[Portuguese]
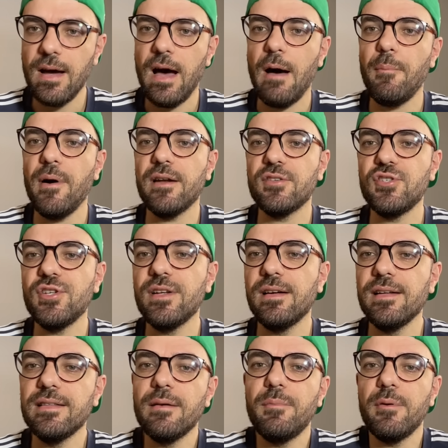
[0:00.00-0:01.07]
a partir
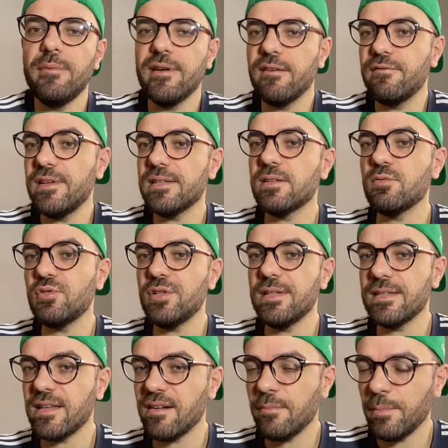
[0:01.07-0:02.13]
ali da primeira vez que
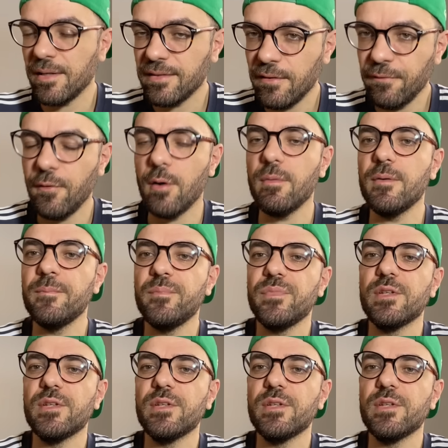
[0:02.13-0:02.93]
utilizar a plataforma.